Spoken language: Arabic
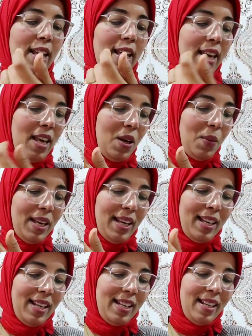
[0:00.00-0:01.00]
ايوا يا
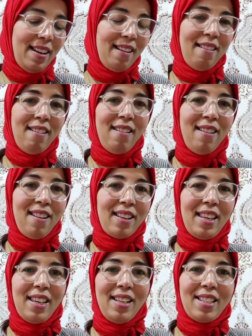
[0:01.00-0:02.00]
لالا
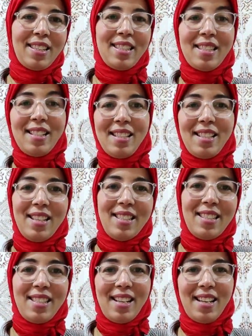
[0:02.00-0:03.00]
كاينه السلسله ديال
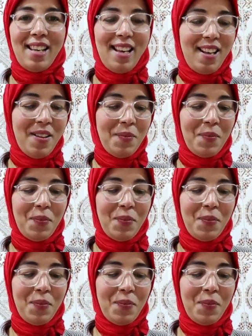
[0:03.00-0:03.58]
الزريعه